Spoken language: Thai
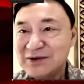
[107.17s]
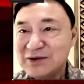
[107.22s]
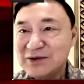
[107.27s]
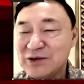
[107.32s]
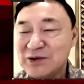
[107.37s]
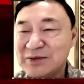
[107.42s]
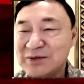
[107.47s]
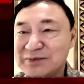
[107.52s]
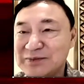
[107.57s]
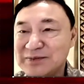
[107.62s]

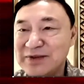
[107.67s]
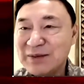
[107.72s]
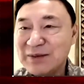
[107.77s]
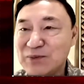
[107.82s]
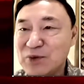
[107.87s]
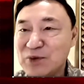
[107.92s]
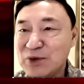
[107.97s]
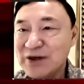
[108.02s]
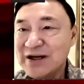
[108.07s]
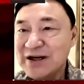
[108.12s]
ร่วม
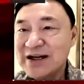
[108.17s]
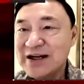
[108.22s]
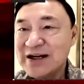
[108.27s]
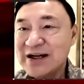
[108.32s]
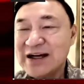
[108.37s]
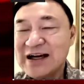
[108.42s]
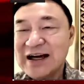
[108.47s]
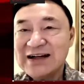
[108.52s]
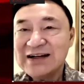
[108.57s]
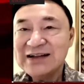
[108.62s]
ทำบุญด้วยกั
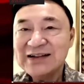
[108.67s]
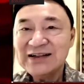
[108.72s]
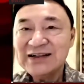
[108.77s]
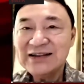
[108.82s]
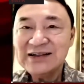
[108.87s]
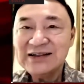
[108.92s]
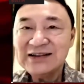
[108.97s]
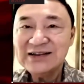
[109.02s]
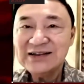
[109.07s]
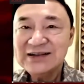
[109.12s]
น
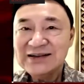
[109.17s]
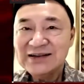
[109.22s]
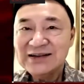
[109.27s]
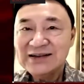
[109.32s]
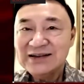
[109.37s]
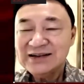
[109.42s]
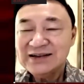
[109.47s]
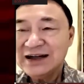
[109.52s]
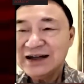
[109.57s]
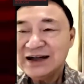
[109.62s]

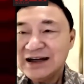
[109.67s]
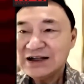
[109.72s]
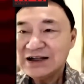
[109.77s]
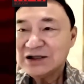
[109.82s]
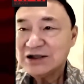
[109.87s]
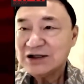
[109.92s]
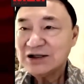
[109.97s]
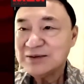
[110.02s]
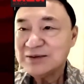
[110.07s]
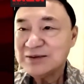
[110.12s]
แล้วก็
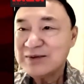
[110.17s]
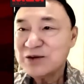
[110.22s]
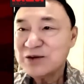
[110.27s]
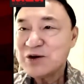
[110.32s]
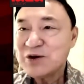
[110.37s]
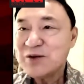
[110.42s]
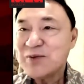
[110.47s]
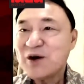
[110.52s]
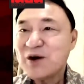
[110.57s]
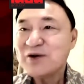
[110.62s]
มาอวยพ
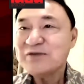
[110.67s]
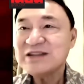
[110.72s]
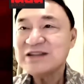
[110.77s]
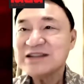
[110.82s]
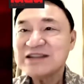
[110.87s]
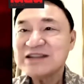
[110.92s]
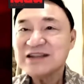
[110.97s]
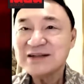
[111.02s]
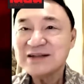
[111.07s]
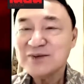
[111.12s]
รวันเกิ
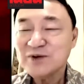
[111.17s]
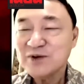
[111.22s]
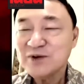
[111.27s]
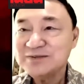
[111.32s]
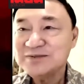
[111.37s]
ดผม